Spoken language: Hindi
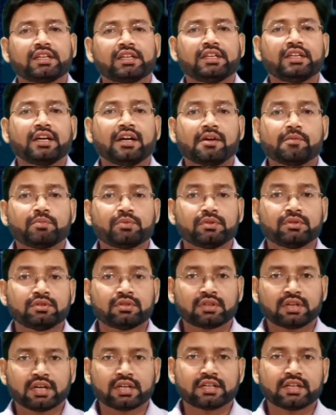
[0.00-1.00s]
कि आप
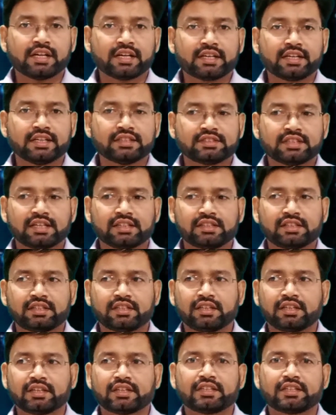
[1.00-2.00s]
करना क्या चाहते
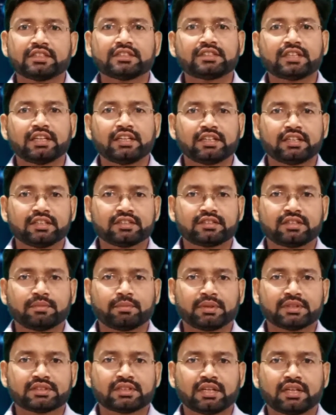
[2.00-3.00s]
हैं किस तरीके से
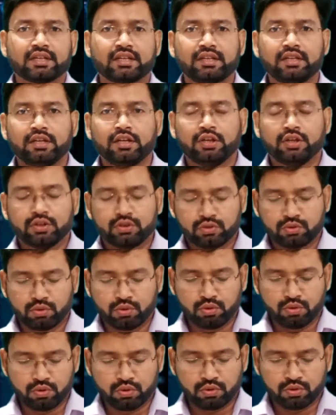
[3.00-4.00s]
फंसा है
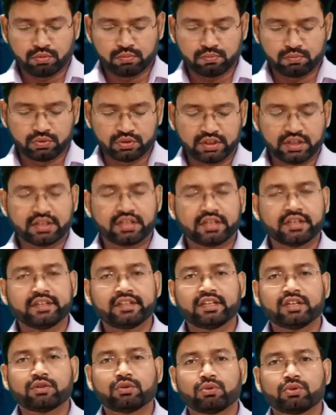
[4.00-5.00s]
तो मुझे
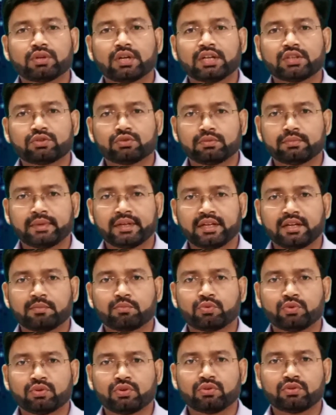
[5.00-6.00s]
क्लियर होगा तो मैं
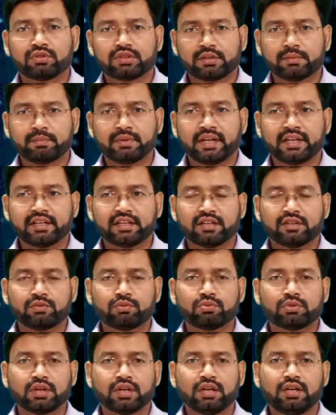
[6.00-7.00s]
आपको रिप्लाई
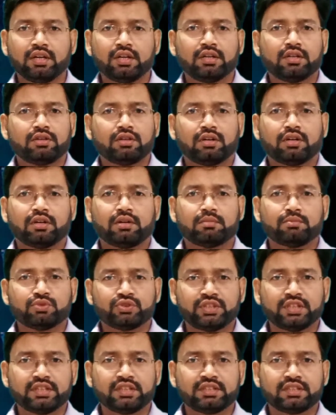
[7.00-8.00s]
करूंगा और
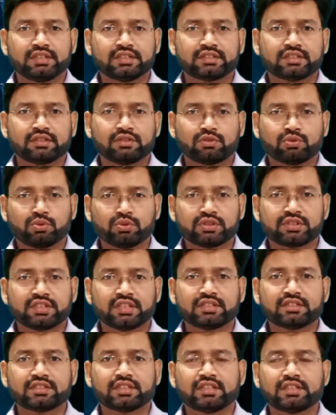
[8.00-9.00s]
मुझे इस
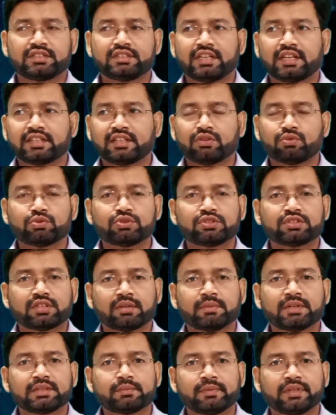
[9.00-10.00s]
क्वेश्चन से ज़्यादा कुछ
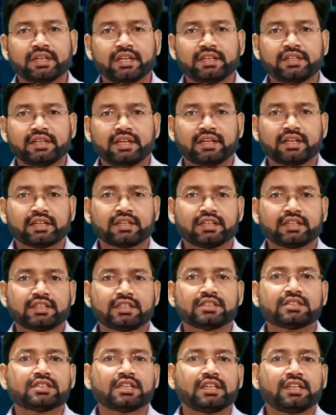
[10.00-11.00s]
समझ में नहीं आया कि
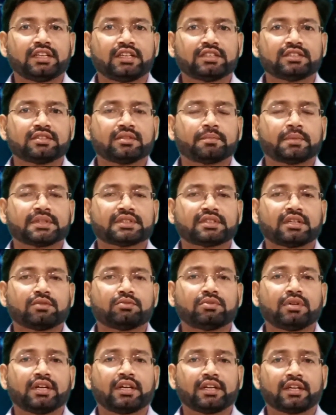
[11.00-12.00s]
किस तरीके से फंसा
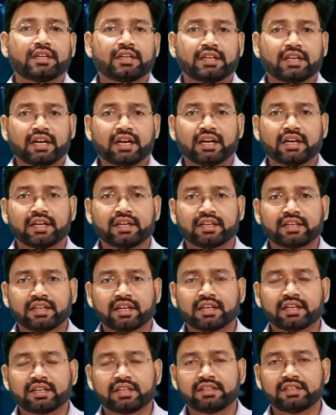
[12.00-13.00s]
हुआ है क्या है
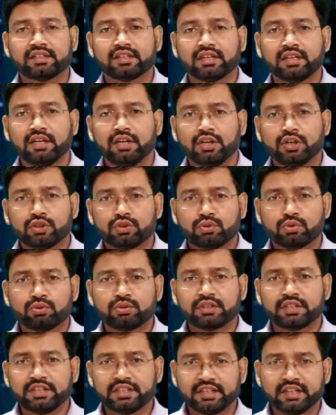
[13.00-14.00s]
क्या नहीं है तो
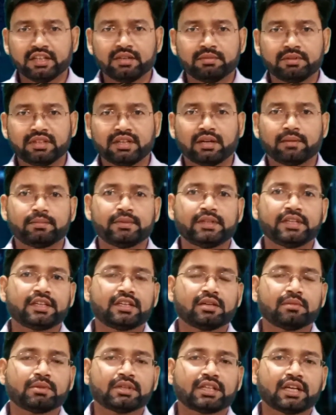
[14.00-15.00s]
डिटेल में आप
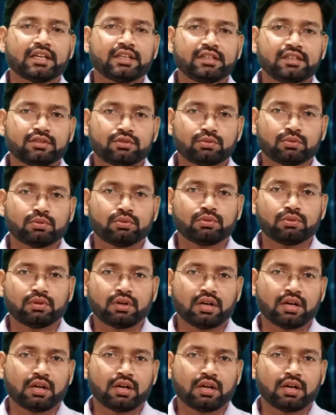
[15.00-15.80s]
लिख के बताइए तो